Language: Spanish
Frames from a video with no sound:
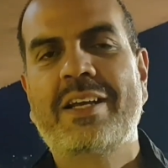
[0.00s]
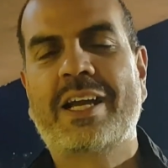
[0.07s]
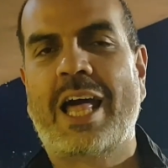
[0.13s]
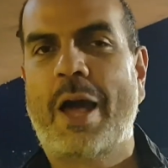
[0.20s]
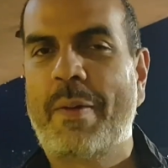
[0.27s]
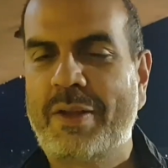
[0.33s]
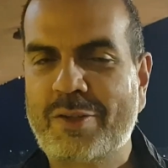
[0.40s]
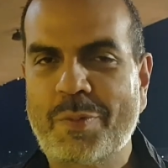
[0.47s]

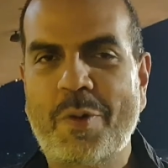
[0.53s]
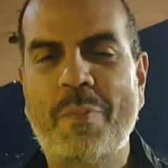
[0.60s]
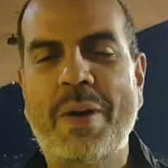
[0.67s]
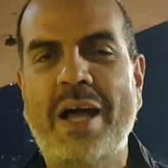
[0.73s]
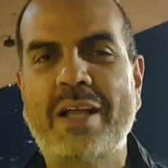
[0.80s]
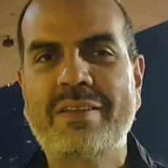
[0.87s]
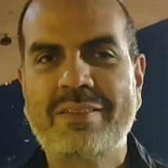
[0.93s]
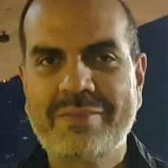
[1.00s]
cada vez somos
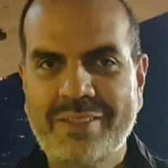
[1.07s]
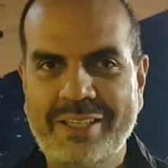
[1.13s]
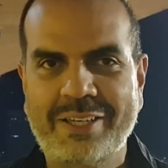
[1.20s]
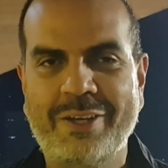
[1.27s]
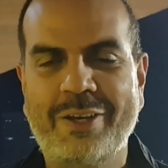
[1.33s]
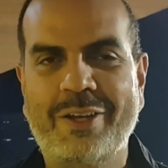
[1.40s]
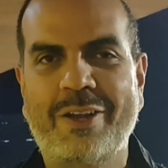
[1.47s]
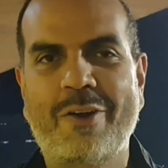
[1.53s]
más
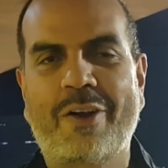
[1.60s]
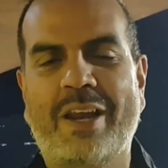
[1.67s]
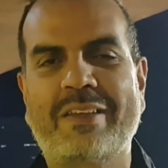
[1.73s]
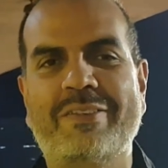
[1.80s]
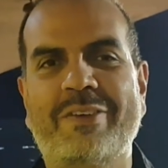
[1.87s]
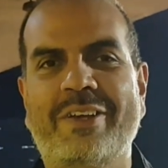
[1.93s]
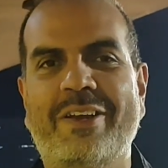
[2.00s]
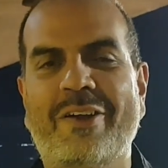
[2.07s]
y
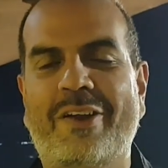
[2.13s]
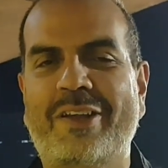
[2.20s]
los,